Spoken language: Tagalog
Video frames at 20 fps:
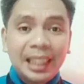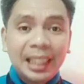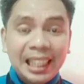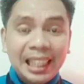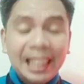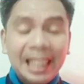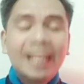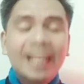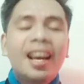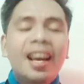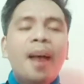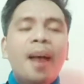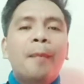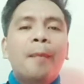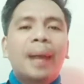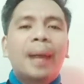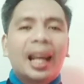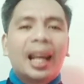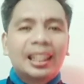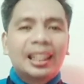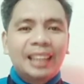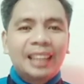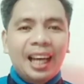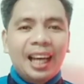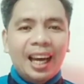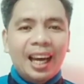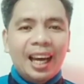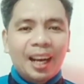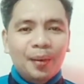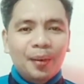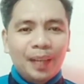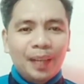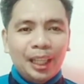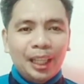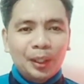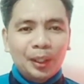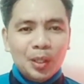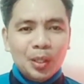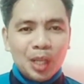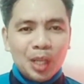tea para sa araw na
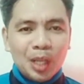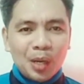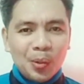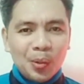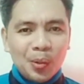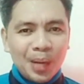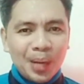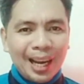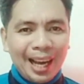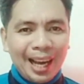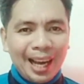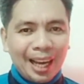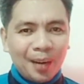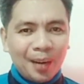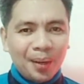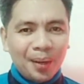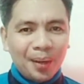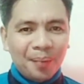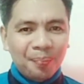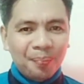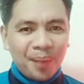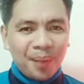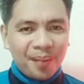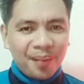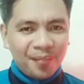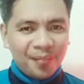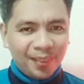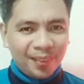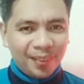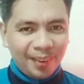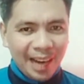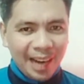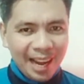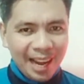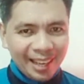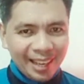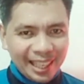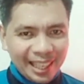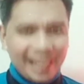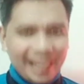ito, sa unang araw ng
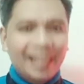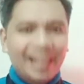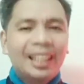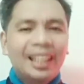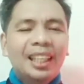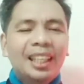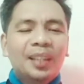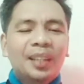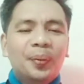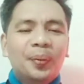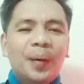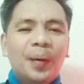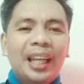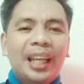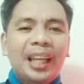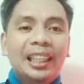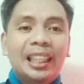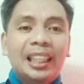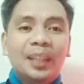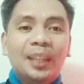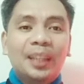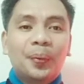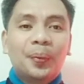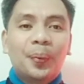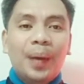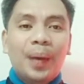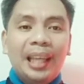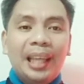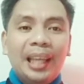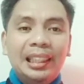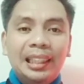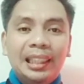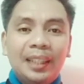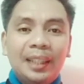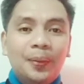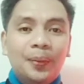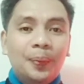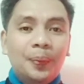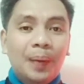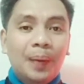February 2021.
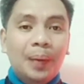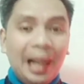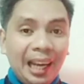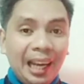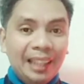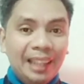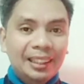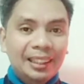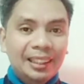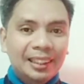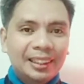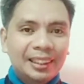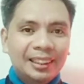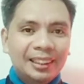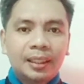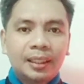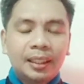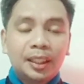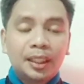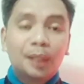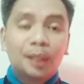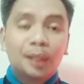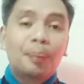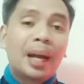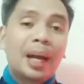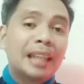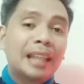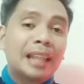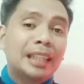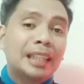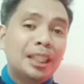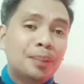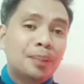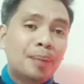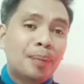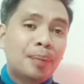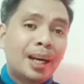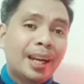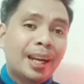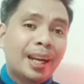So para sa inyong
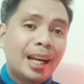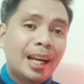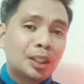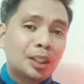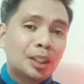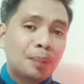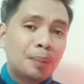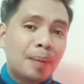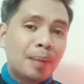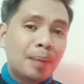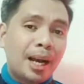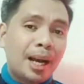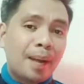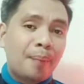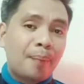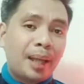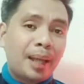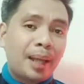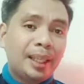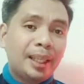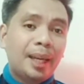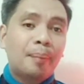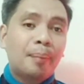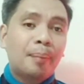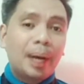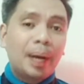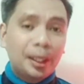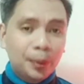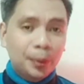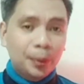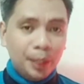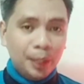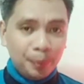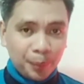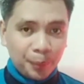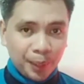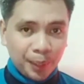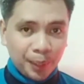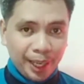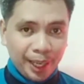mga reaction mga kabadi abay, do not
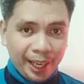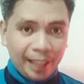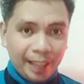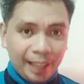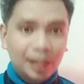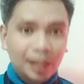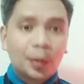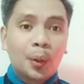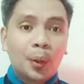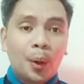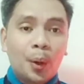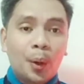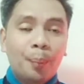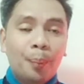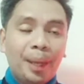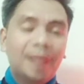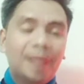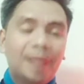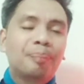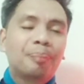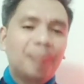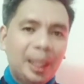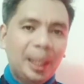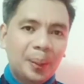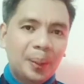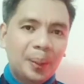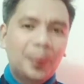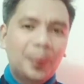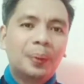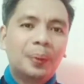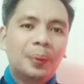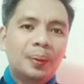forget to comment below.